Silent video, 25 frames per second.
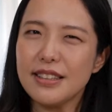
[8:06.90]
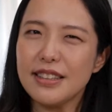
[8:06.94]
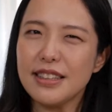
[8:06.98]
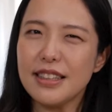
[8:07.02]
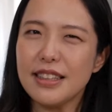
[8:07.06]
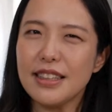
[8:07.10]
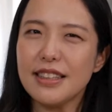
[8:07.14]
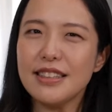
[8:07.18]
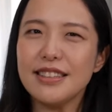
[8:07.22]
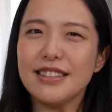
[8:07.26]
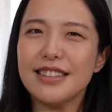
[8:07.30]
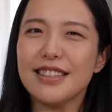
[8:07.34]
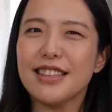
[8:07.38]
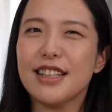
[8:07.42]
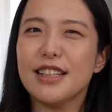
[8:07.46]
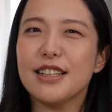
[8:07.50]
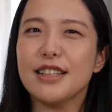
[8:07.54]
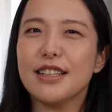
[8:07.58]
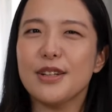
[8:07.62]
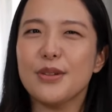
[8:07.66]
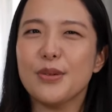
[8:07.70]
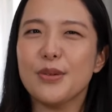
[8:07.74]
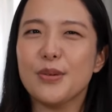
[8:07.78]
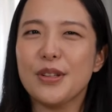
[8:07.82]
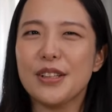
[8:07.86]
じなんじゃな
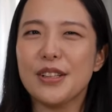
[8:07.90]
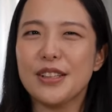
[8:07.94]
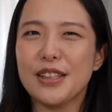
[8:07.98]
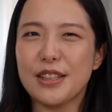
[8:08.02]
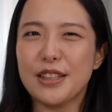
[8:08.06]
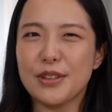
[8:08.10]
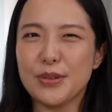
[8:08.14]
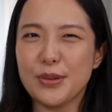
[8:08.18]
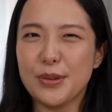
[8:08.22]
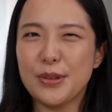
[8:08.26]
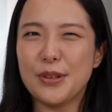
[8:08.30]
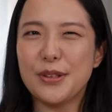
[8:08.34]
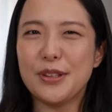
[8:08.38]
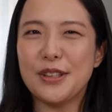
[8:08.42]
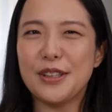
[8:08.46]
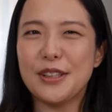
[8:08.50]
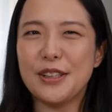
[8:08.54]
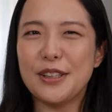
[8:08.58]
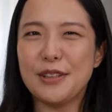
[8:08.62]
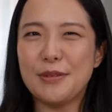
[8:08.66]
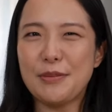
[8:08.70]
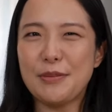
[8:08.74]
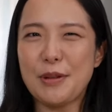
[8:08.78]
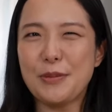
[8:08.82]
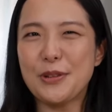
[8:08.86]
いだろうかなと、
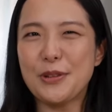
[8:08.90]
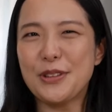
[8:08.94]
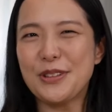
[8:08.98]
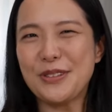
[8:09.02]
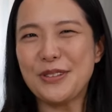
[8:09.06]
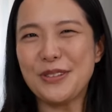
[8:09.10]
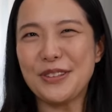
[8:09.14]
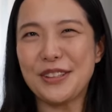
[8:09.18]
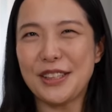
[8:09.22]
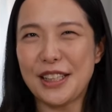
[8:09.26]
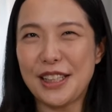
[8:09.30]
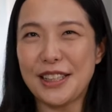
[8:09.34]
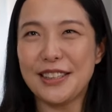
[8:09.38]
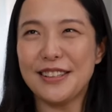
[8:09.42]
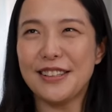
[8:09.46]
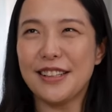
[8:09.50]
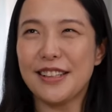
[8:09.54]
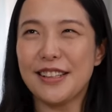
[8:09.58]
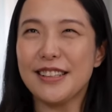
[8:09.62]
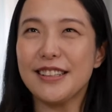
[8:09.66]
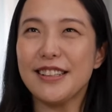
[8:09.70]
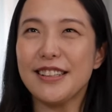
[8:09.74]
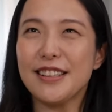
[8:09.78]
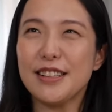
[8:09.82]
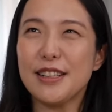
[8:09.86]
まあ、もちろんね
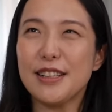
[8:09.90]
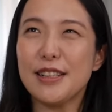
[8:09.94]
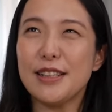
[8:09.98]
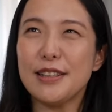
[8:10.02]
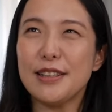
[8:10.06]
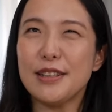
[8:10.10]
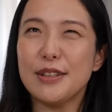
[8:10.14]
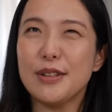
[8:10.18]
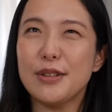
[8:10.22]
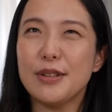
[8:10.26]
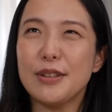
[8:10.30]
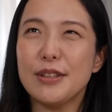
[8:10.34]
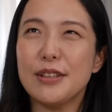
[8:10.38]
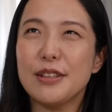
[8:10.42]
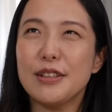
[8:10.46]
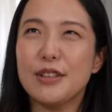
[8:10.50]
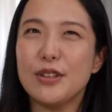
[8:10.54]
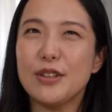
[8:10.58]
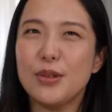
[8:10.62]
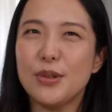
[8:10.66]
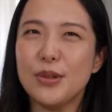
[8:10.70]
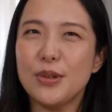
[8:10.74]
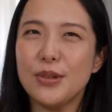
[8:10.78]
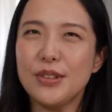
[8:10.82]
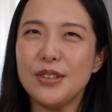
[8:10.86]
なかなか
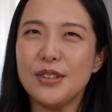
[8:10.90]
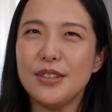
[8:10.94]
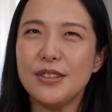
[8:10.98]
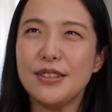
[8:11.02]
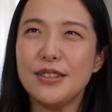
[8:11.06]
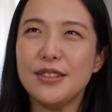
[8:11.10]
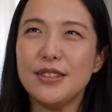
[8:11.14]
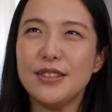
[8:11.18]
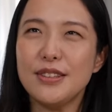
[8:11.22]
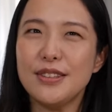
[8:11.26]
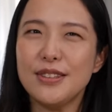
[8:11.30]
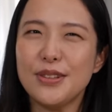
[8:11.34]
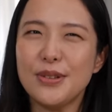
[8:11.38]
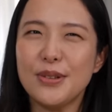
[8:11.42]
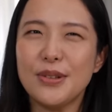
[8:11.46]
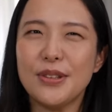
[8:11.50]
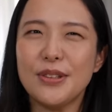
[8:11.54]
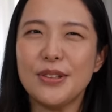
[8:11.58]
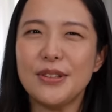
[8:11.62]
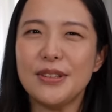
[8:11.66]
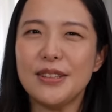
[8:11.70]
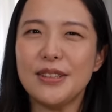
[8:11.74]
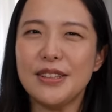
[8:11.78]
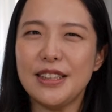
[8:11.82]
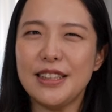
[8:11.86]
本
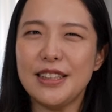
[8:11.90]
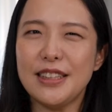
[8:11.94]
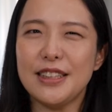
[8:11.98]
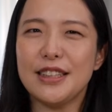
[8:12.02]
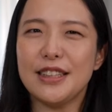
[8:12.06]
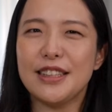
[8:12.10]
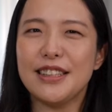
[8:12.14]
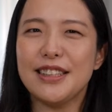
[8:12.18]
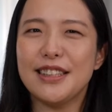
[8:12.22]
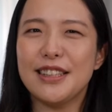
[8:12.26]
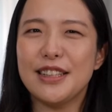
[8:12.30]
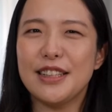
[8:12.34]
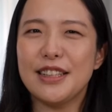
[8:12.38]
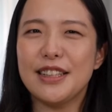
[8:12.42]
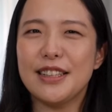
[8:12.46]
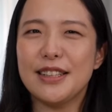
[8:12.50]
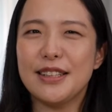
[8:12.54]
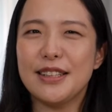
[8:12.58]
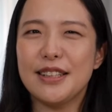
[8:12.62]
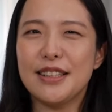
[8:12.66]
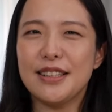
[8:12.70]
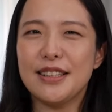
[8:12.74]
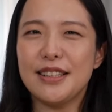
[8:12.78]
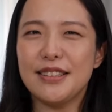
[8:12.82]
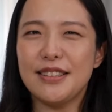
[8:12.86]
当に
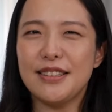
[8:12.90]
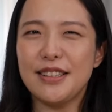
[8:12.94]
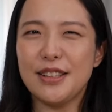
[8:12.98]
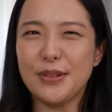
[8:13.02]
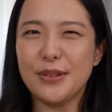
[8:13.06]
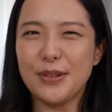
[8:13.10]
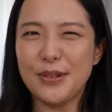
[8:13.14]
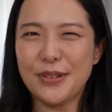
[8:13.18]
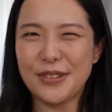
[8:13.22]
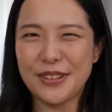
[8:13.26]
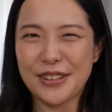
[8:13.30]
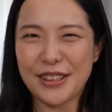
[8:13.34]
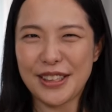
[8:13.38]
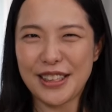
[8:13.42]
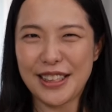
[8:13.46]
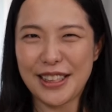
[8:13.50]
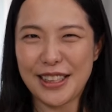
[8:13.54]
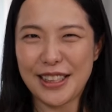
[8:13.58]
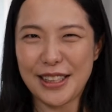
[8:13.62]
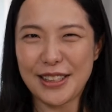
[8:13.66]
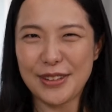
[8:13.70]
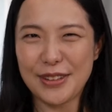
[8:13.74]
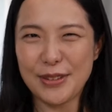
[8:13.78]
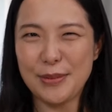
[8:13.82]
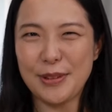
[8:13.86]
ゼロか
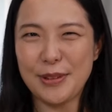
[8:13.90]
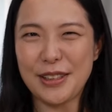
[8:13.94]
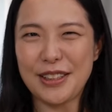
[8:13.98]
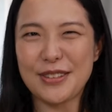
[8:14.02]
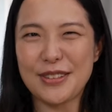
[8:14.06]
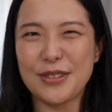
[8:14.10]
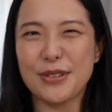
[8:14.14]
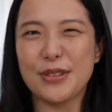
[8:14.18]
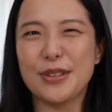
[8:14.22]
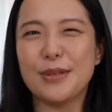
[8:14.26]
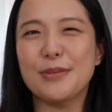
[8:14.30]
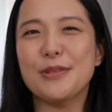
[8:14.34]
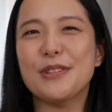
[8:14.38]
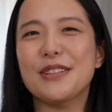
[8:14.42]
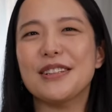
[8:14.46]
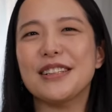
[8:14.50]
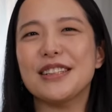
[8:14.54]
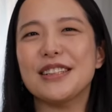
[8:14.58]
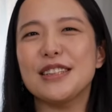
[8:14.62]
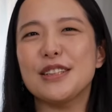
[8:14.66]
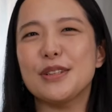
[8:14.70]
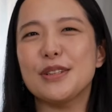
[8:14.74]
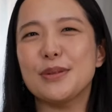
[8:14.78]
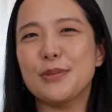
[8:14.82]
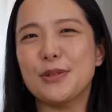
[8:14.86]
ら生み出すのって
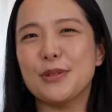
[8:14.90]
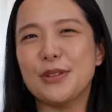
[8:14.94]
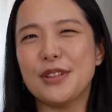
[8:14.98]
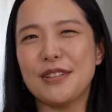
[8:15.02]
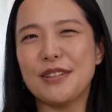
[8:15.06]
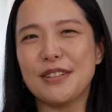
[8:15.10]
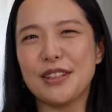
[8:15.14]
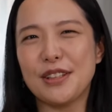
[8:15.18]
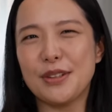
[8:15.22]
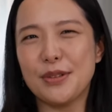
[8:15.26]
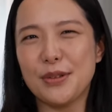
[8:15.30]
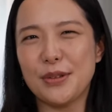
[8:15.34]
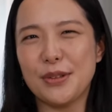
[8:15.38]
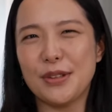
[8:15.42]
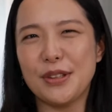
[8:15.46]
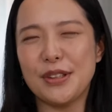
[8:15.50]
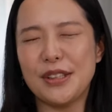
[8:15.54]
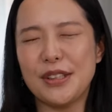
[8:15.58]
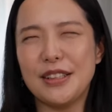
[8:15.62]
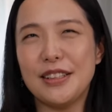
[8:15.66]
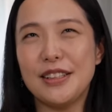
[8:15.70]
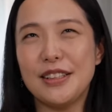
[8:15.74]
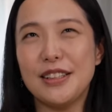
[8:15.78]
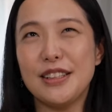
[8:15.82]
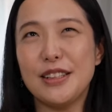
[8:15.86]
難しいと思うんですけど
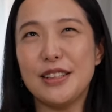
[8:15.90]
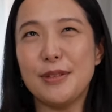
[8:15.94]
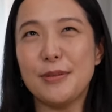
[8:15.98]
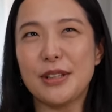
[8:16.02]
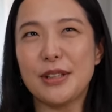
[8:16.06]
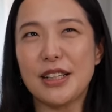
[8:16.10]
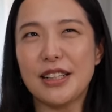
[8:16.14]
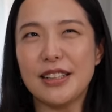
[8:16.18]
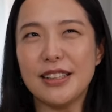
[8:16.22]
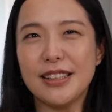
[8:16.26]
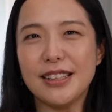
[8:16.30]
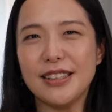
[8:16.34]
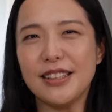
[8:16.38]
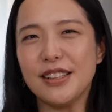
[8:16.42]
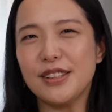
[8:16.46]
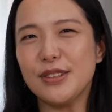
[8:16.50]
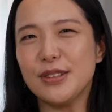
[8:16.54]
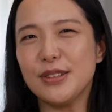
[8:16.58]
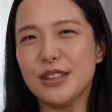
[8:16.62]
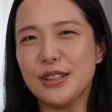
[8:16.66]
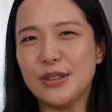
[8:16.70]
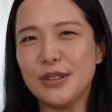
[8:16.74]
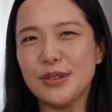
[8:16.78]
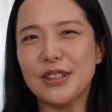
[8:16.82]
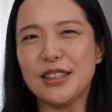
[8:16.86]
でも限りなく
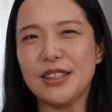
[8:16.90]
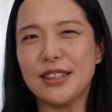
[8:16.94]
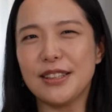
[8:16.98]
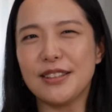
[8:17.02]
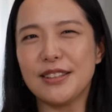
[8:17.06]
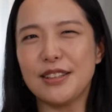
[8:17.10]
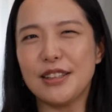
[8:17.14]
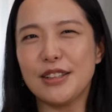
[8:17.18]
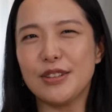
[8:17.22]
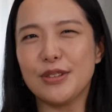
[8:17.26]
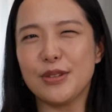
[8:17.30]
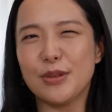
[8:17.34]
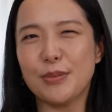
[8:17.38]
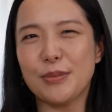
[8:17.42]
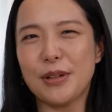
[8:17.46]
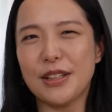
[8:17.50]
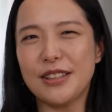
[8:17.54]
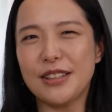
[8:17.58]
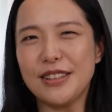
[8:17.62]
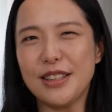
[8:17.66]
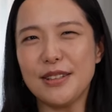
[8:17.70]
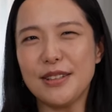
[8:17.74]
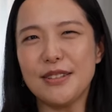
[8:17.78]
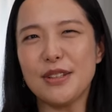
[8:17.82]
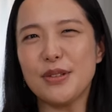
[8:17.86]
自由になっていくと
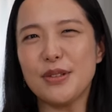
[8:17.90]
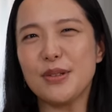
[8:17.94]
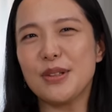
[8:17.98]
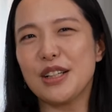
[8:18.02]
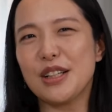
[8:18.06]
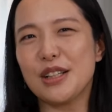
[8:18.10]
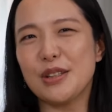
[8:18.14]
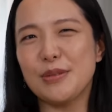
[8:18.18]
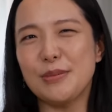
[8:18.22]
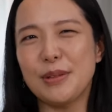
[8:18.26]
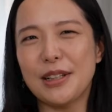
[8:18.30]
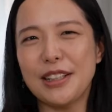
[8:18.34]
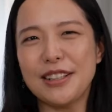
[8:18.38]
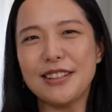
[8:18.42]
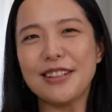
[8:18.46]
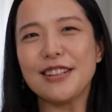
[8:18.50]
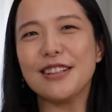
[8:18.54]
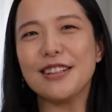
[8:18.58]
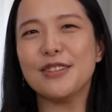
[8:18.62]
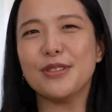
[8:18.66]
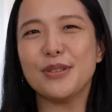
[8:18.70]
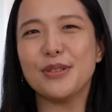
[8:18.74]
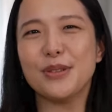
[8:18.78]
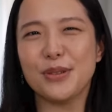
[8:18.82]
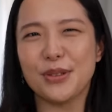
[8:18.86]
まるでゼロから生まれた
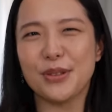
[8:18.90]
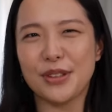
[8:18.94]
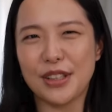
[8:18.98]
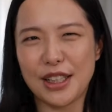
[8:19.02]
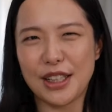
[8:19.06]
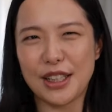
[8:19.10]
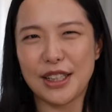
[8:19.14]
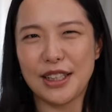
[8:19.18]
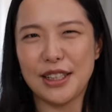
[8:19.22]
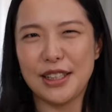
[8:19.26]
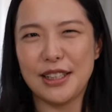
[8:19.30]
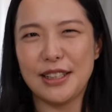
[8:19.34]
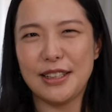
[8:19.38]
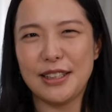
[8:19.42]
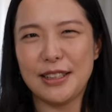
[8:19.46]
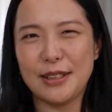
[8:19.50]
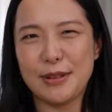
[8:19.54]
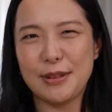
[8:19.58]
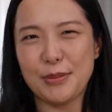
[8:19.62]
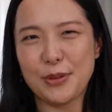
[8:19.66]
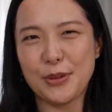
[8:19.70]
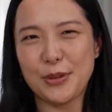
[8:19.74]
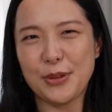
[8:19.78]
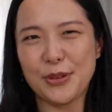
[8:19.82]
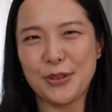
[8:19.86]
かのような
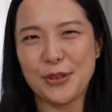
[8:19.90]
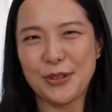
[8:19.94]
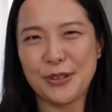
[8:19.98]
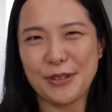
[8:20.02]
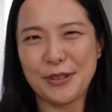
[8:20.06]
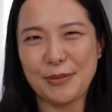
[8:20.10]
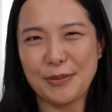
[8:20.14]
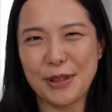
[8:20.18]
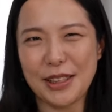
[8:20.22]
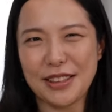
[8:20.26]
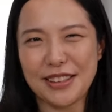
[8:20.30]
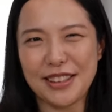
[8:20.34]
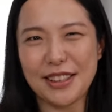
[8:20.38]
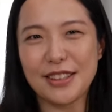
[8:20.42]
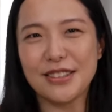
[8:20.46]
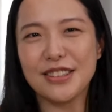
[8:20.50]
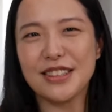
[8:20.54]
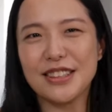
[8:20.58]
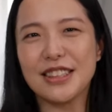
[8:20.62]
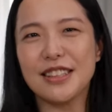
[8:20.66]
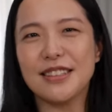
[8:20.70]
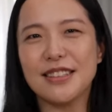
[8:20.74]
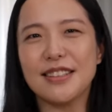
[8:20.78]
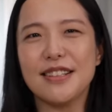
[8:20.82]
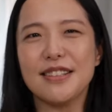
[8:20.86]
もう全
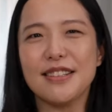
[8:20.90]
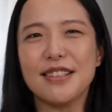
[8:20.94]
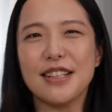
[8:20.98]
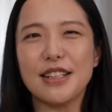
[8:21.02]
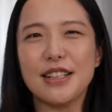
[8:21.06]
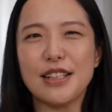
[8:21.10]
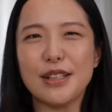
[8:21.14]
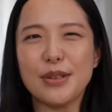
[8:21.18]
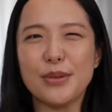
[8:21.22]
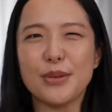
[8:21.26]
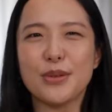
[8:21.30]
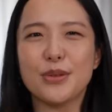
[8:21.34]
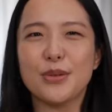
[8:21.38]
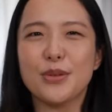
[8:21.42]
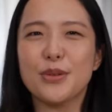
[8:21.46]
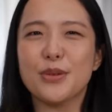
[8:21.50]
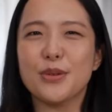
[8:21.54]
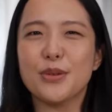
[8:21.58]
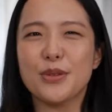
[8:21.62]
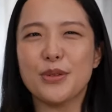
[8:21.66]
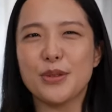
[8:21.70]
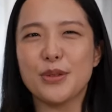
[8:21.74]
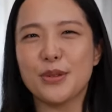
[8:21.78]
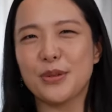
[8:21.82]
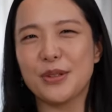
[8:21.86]
く知らない世界を想
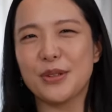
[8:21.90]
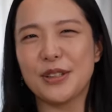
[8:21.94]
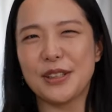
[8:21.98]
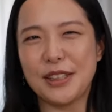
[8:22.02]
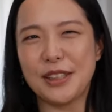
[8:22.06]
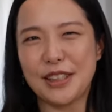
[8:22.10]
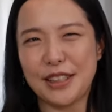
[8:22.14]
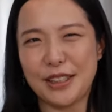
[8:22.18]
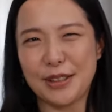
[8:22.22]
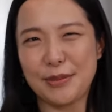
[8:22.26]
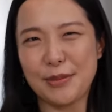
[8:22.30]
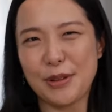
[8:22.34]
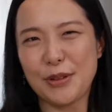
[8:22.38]
像することができ